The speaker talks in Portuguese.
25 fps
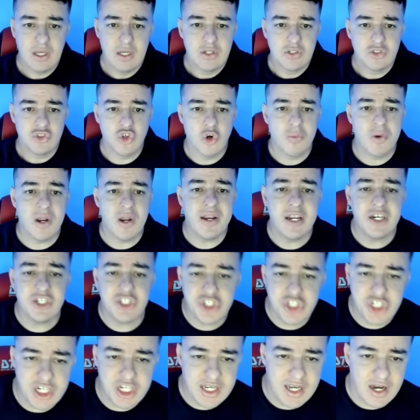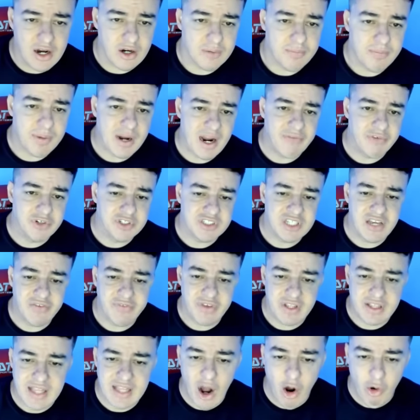Sobre energia, para você
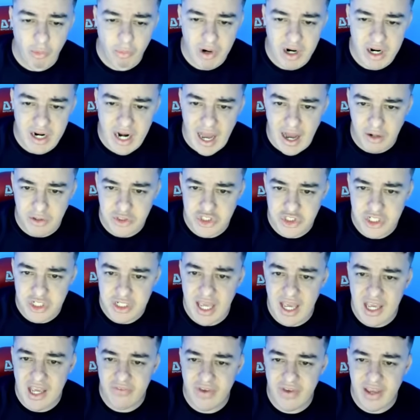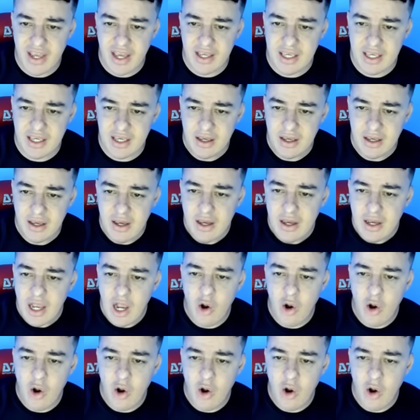evitar o burnout, o que, que vem aqui?